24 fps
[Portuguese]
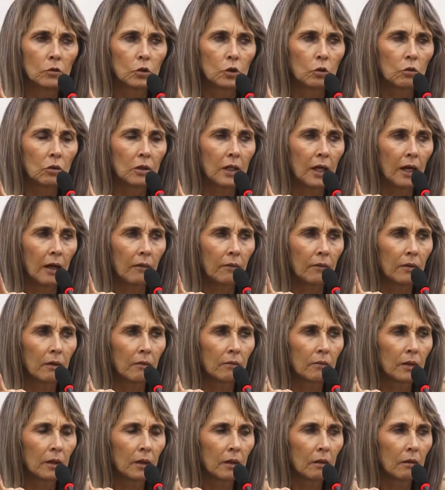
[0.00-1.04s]
de cuidar.
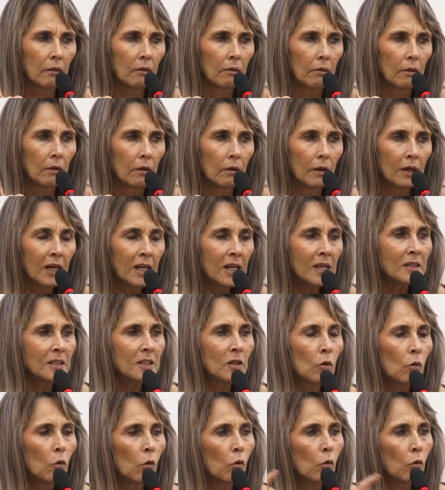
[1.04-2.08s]

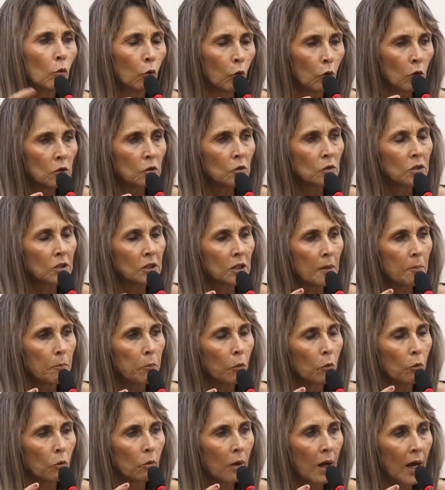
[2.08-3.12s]
Cria-se um concurso, se tem
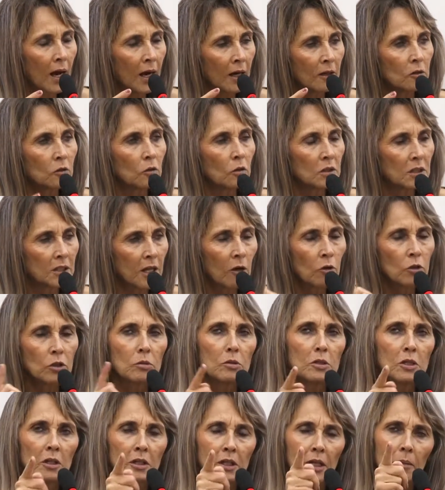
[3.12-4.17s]
pouco guardas, eu sei que os
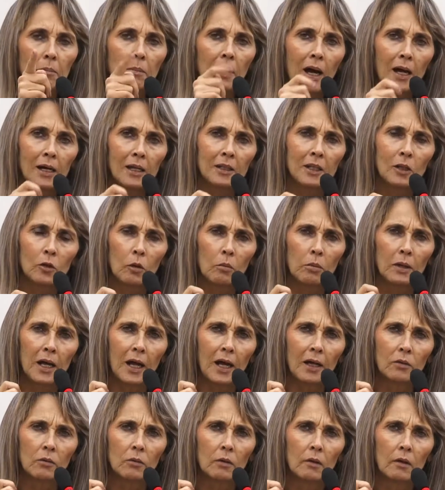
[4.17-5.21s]
meninos trabalham até
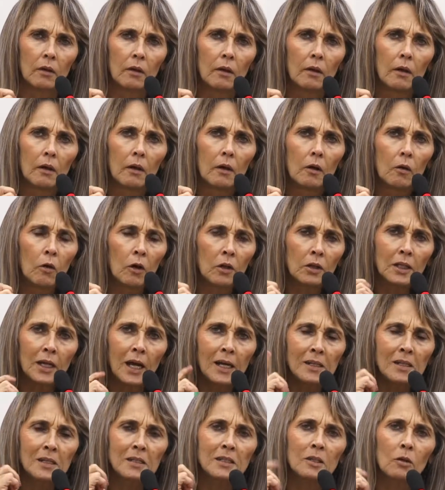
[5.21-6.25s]
dobrado.
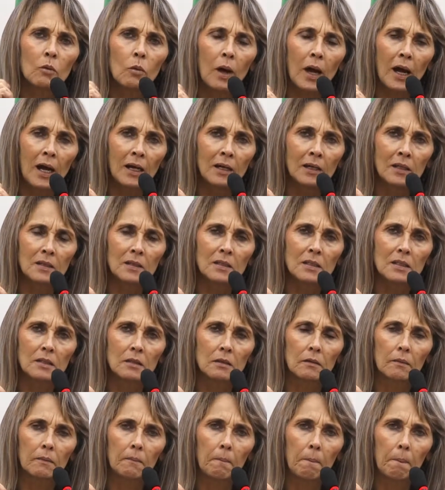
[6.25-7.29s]
Contrata-se
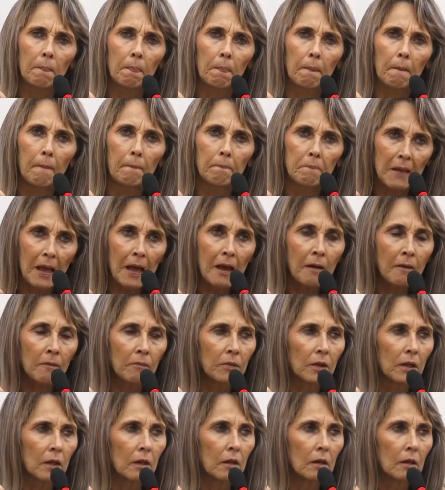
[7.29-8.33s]
guardas, né?
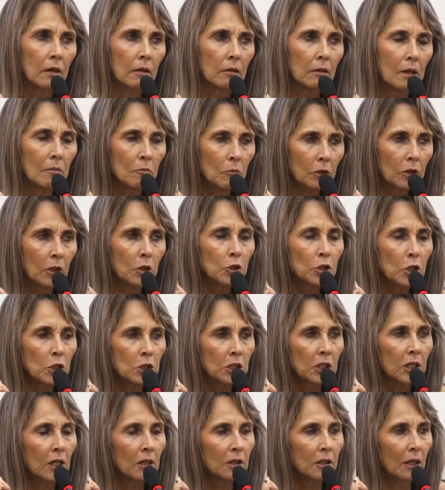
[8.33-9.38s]
Tem muita
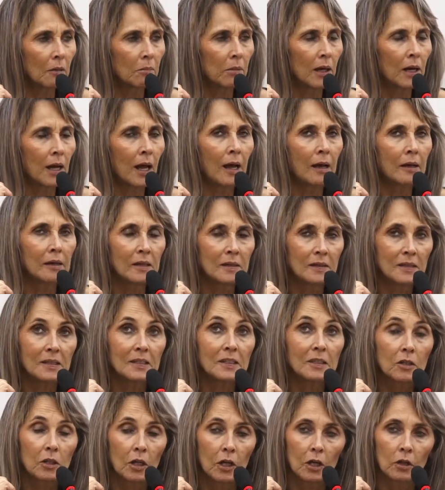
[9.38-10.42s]
gente querendo trabalhar,
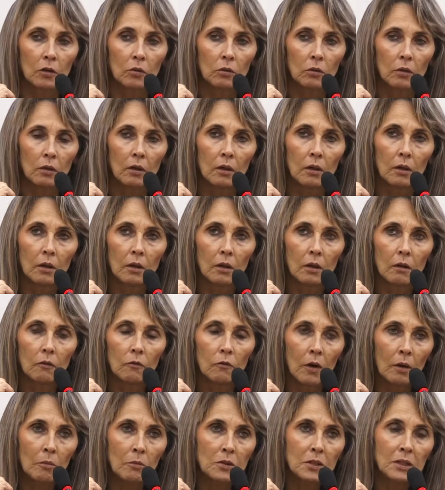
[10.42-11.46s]
necessitando.
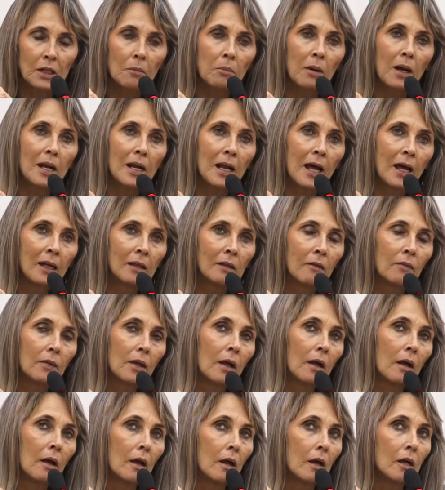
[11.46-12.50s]
Vamos trabalhar.
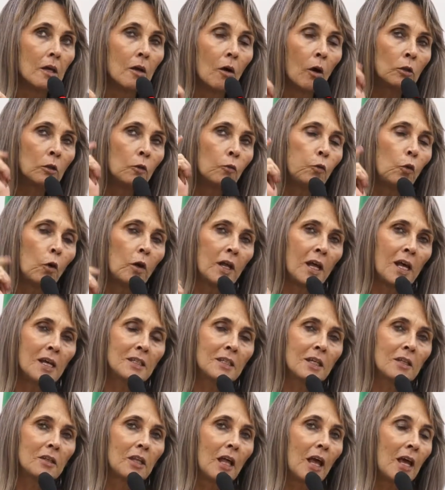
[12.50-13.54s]
Em Alto
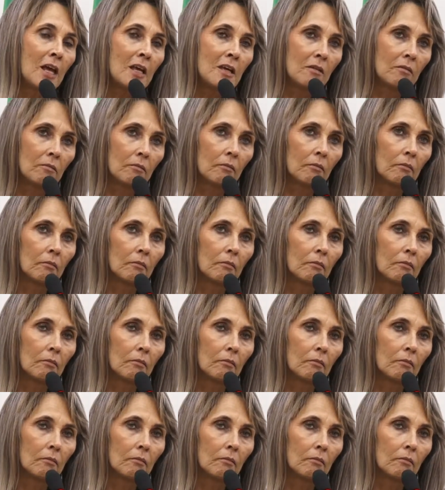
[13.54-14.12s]
Floresta tem,